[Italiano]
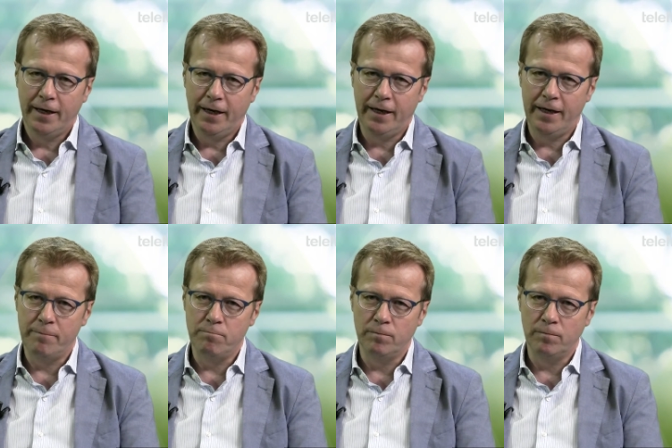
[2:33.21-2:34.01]

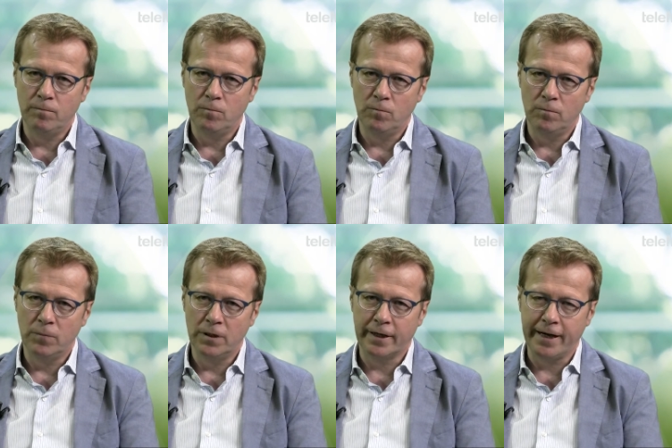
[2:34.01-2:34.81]
E, ehm,
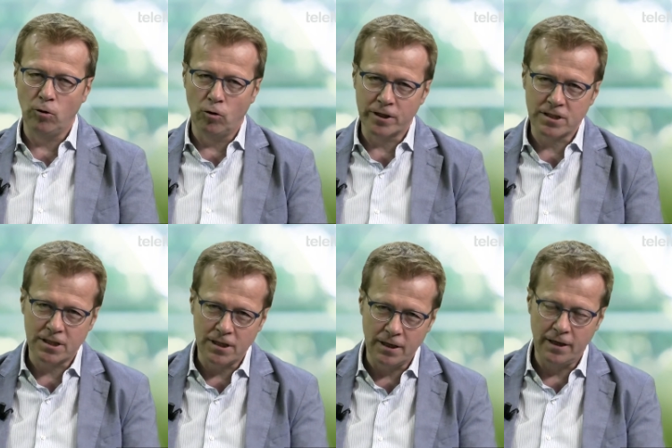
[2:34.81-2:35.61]
mh, il calore
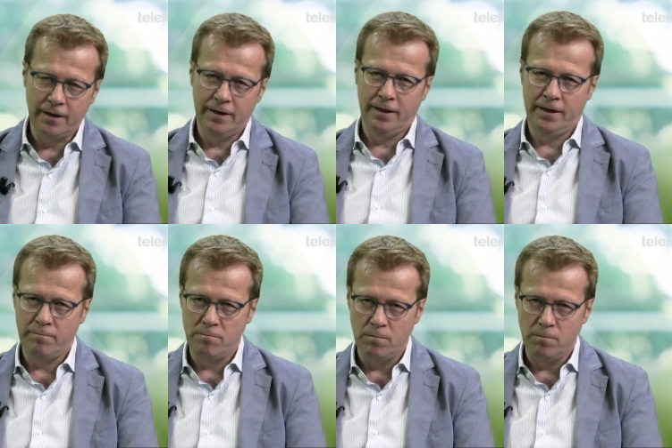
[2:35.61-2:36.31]
si... Eh,